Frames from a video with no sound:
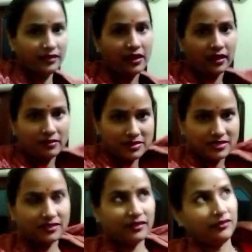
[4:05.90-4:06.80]
ग्यारह
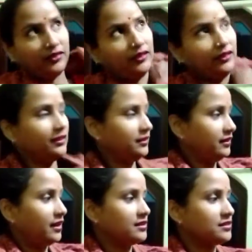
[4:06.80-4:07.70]
बज रहे हैं वही
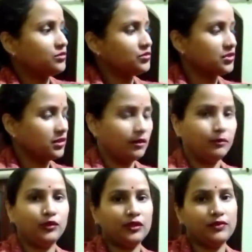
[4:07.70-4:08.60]
ग्यारह से कुछ कम
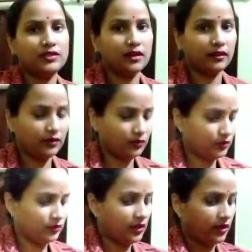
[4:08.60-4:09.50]
हो या फिर ज़्यादा हो
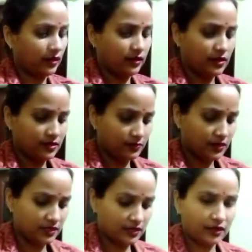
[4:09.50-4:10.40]
ग्यारह के
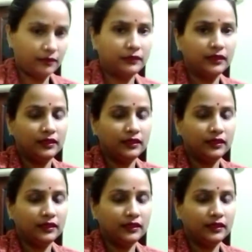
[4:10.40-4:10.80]
आसपास है टाइम